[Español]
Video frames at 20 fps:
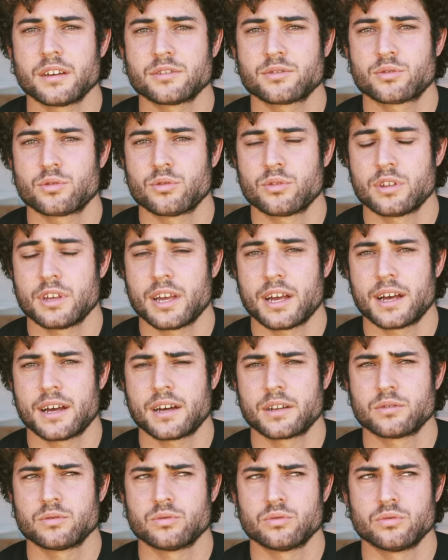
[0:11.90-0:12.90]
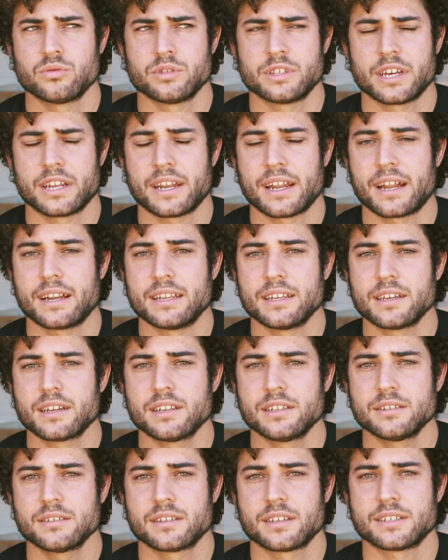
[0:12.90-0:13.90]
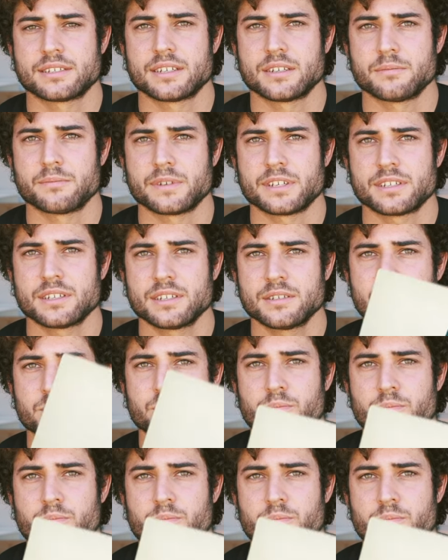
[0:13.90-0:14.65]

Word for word: estudiar un General English de seis meses